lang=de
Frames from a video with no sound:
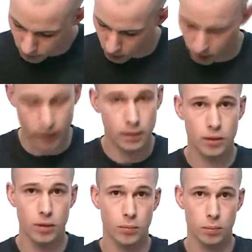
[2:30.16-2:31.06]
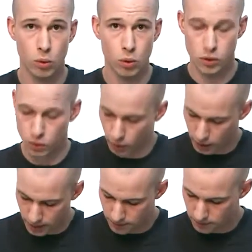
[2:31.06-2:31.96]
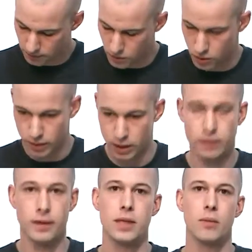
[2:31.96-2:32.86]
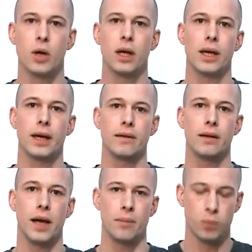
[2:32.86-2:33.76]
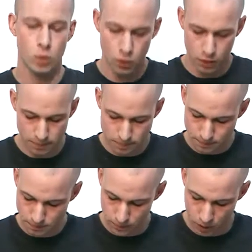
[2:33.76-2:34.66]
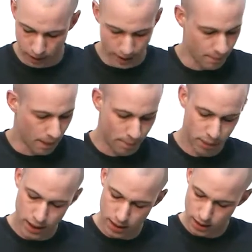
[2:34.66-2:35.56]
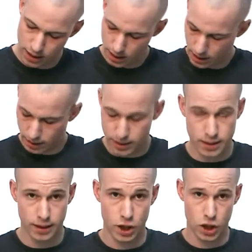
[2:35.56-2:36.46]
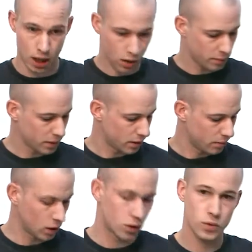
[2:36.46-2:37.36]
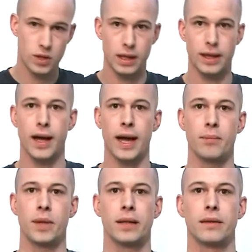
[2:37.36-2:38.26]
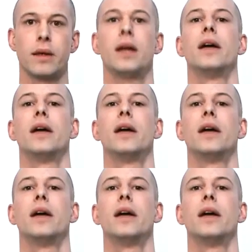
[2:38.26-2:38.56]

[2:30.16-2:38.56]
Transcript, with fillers: oder äh, Buchdrucke, so hier diese Möglichkeit hier, ein Buch oder eine Mappe, die ist hier geschraubt, Kunstleder einband.